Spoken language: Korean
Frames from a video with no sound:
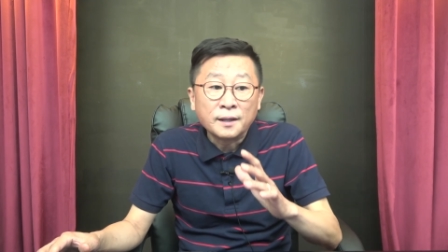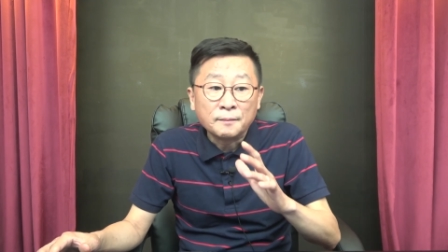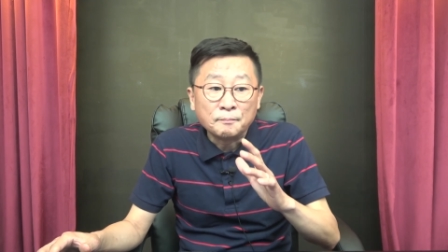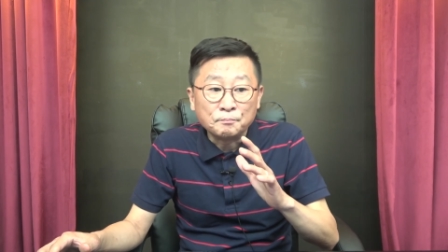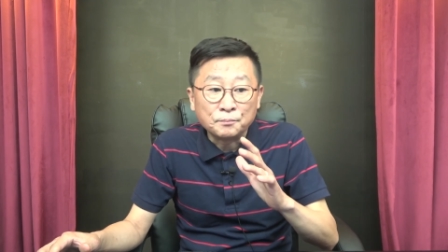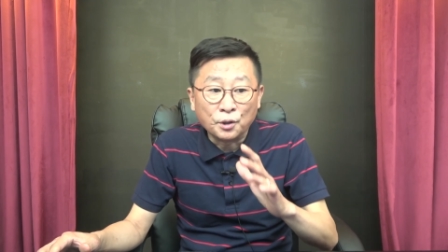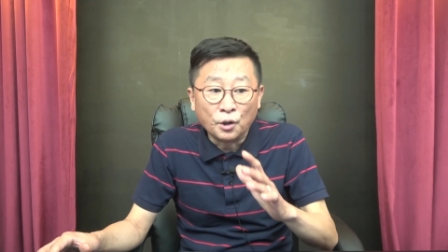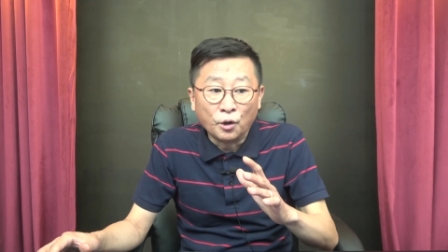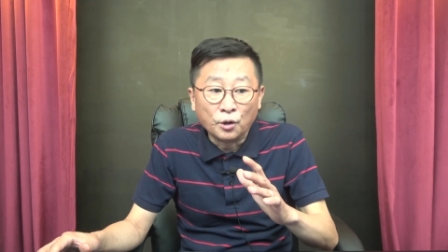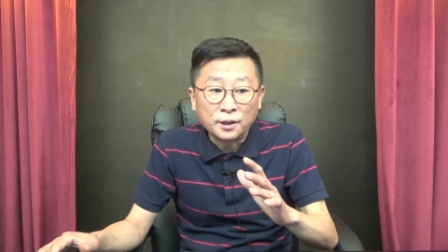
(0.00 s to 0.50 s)

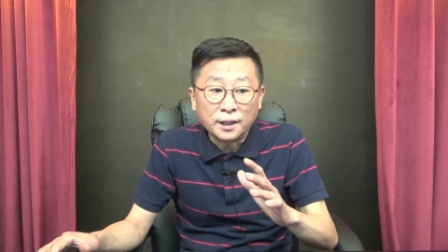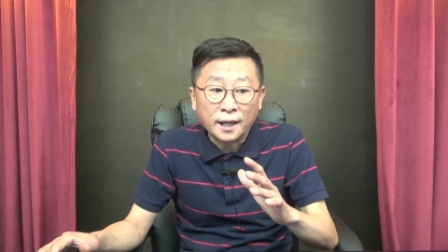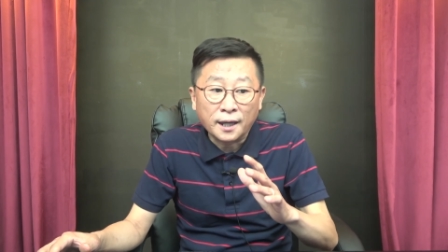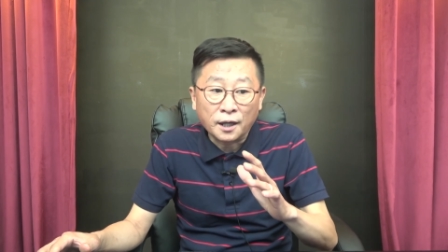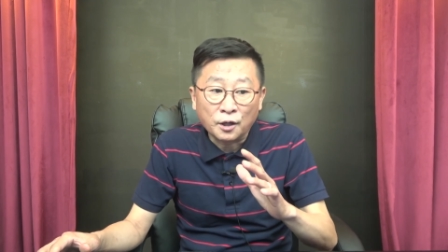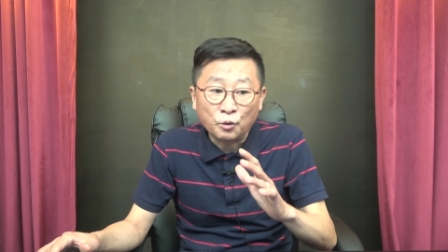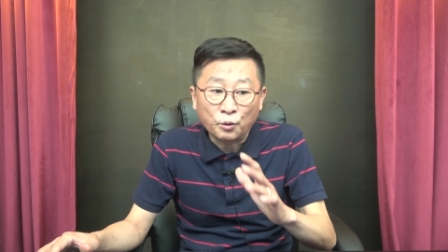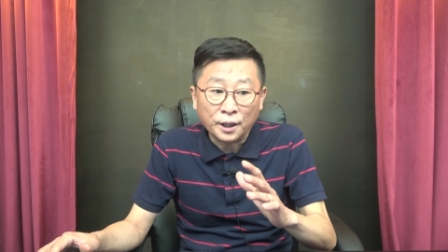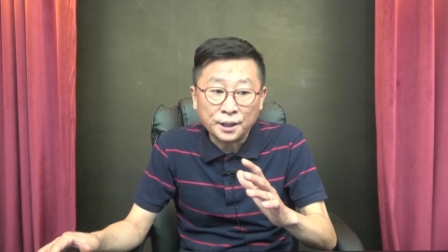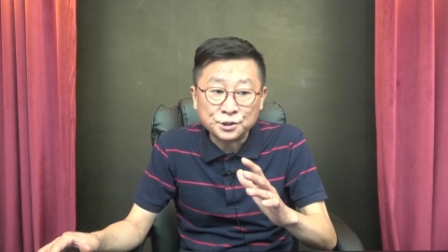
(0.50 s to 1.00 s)

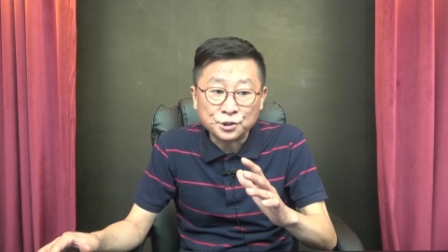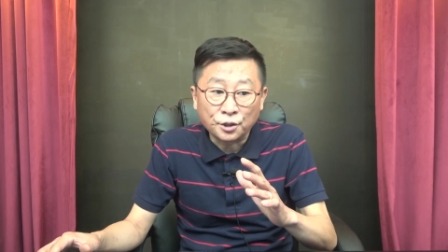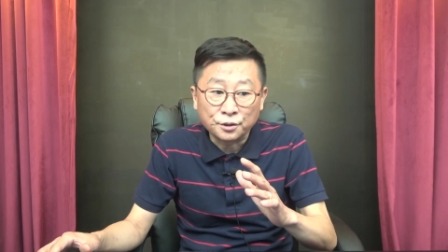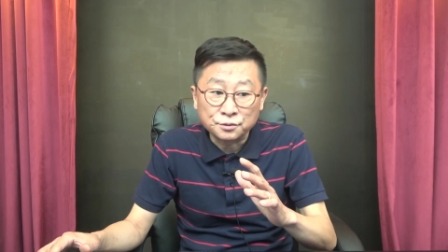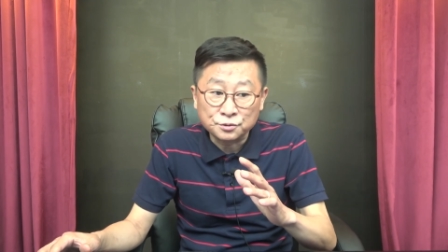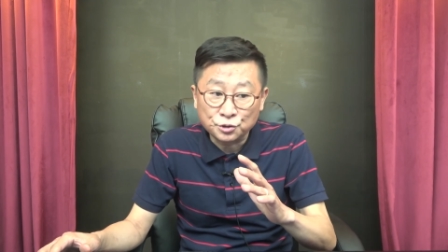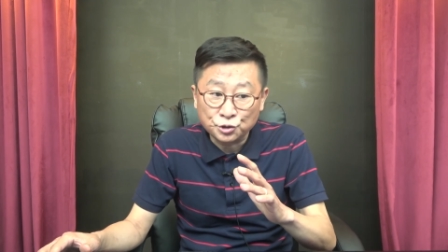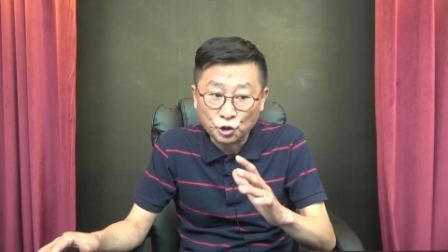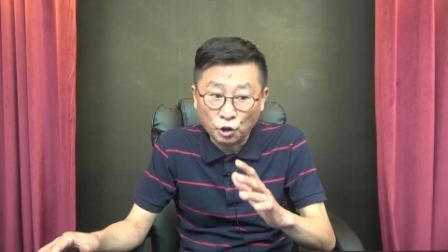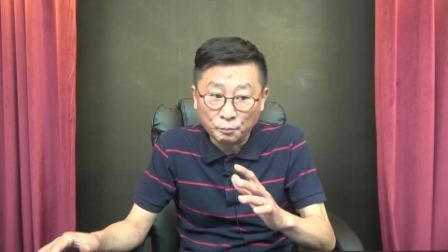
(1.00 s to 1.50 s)

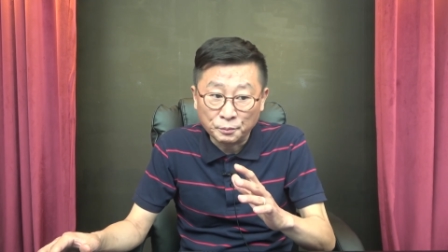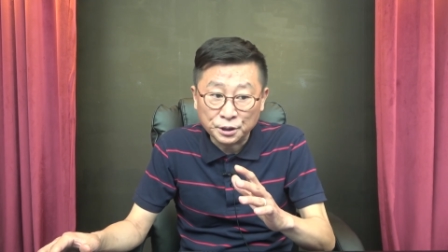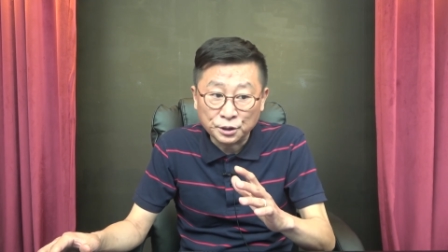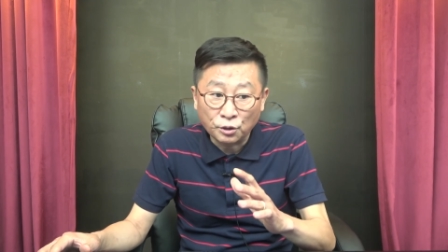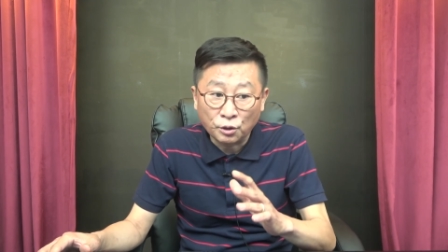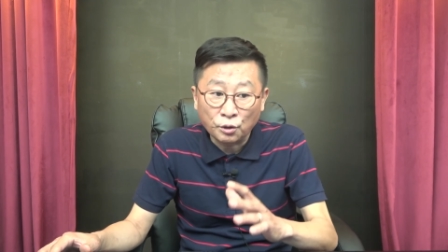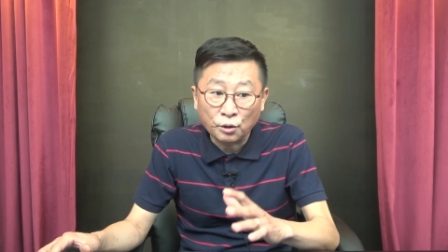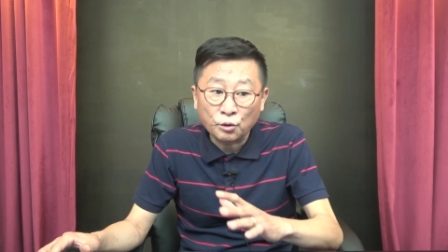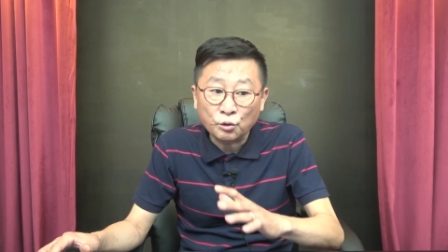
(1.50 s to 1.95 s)
명예훼손 혐의로